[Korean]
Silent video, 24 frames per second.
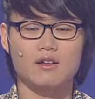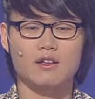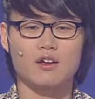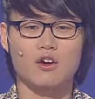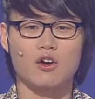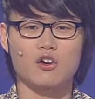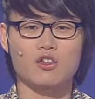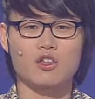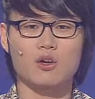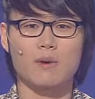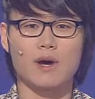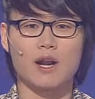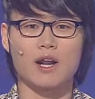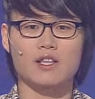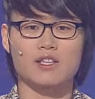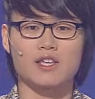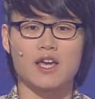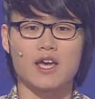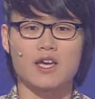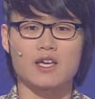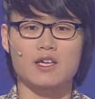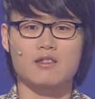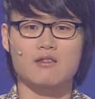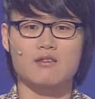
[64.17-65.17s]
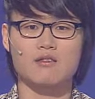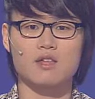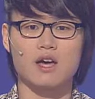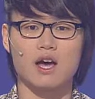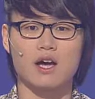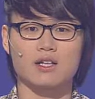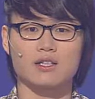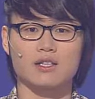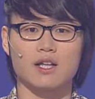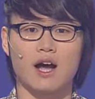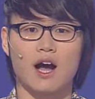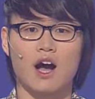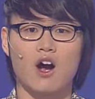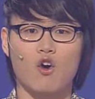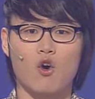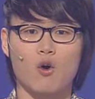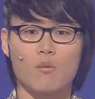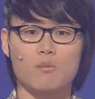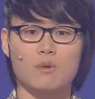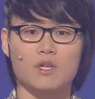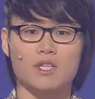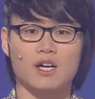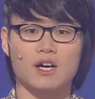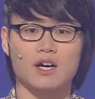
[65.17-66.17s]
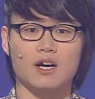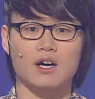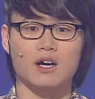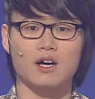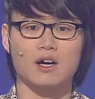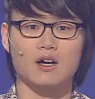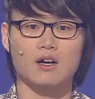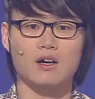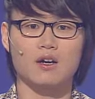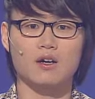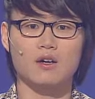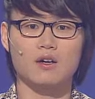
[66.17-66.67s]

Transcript: 여기서 말한 예의 인사 아니다. 학원비다.